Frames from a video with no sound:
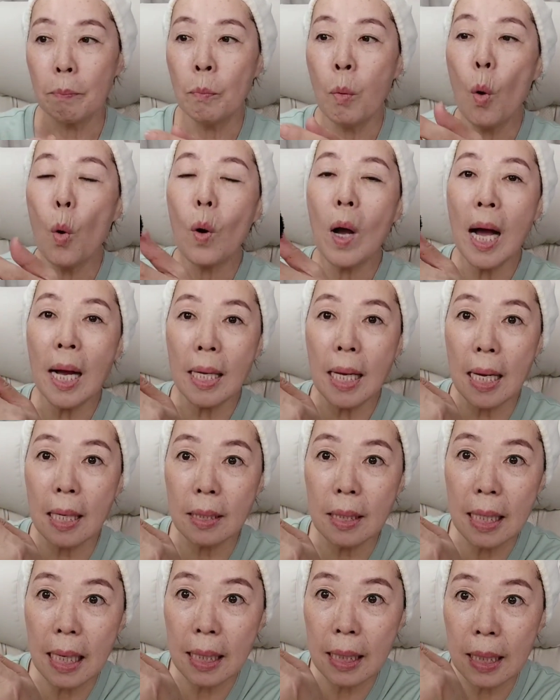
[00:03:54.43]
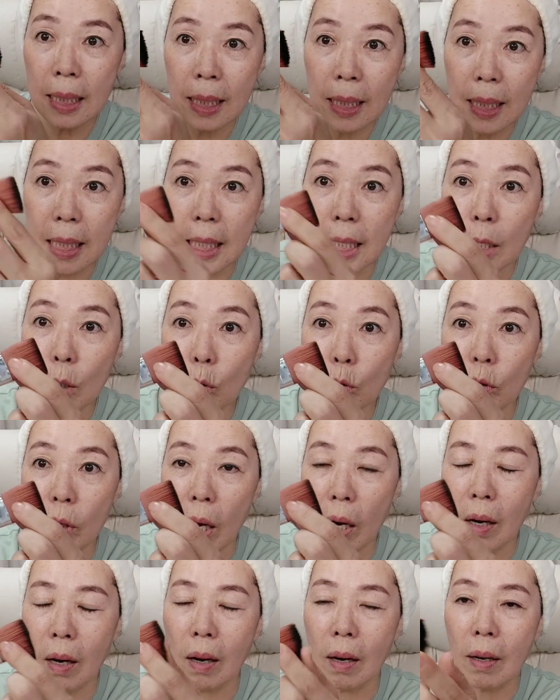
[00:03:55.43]
모가 굉장히
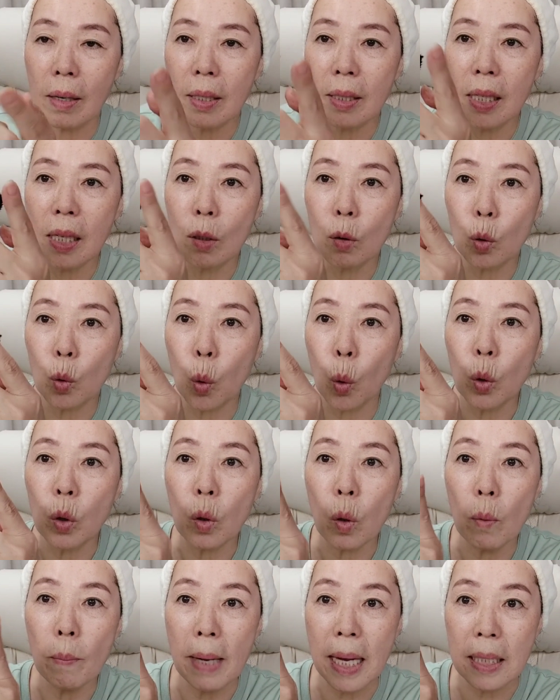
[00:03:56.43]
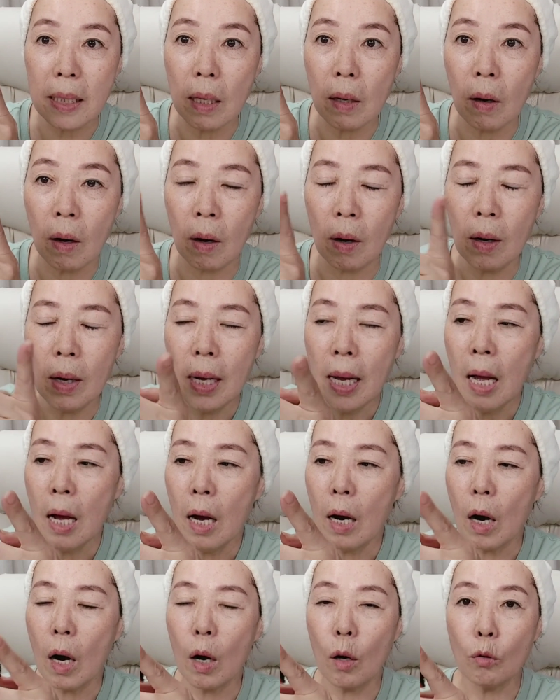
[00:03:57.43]
길고요. 그리고 도톰해서
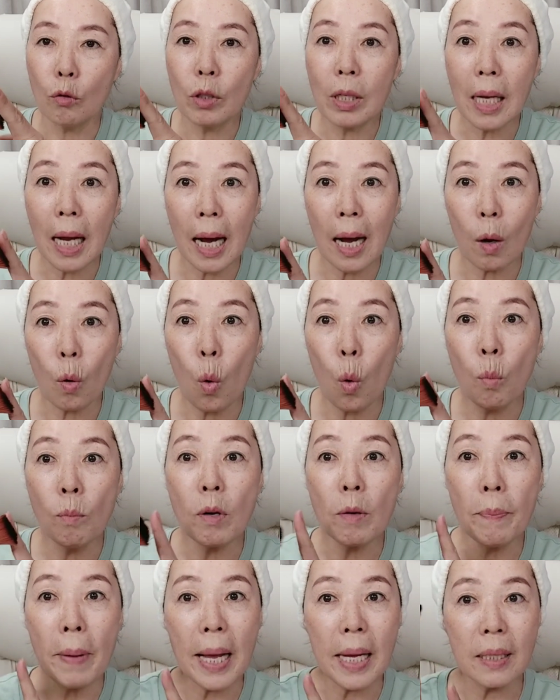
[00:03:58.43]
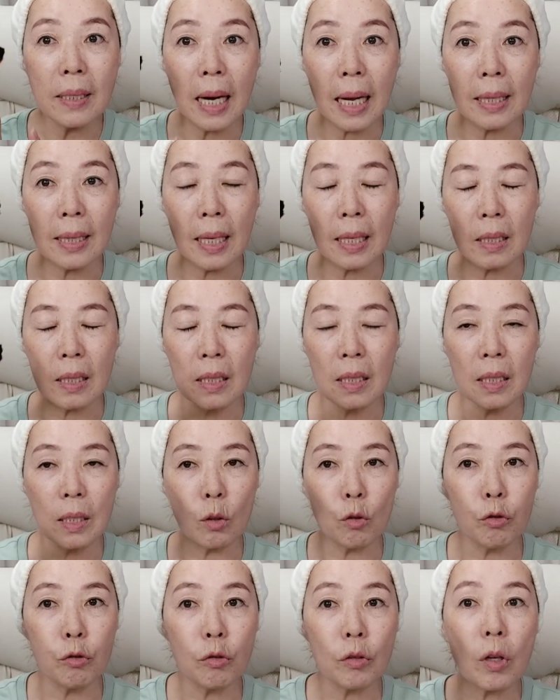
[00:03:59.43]
어, 우리가 곡물 팩을
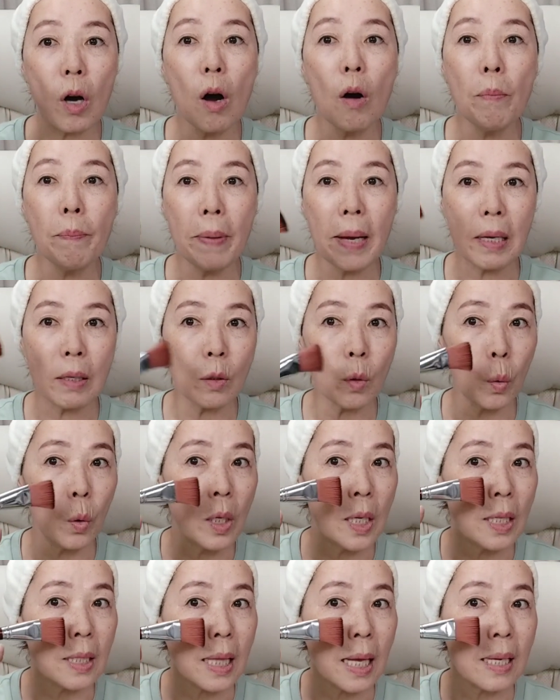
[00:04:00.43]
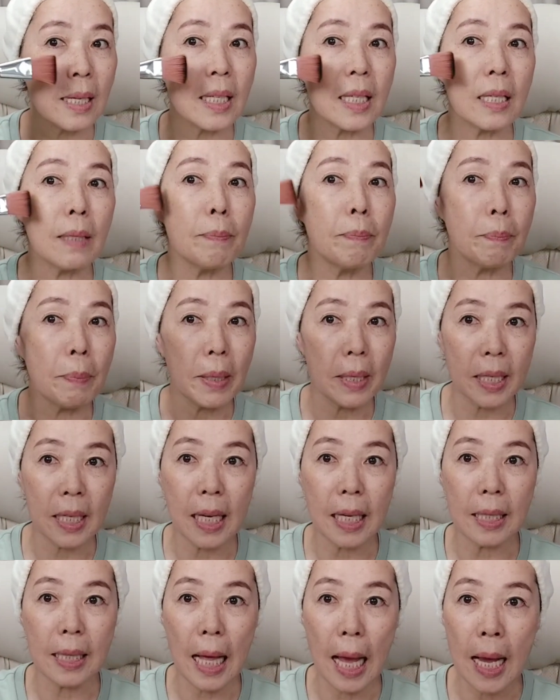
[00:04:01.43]
한다든지 두꺼운 팩을 올릴 때는 이,
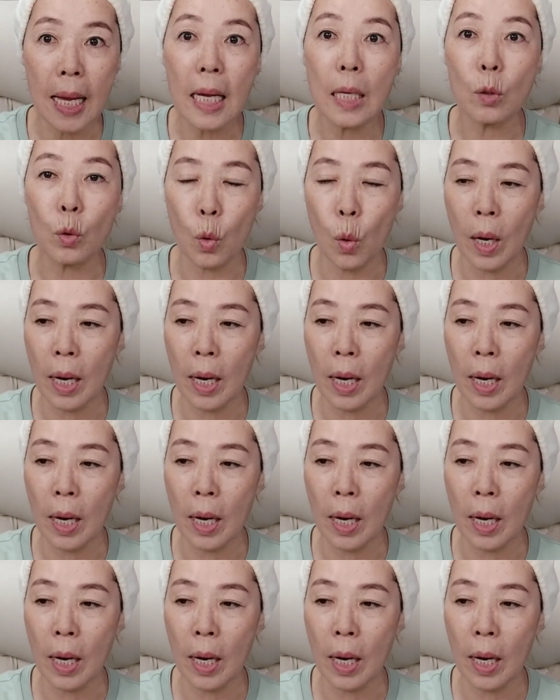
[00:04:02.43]
이게 되게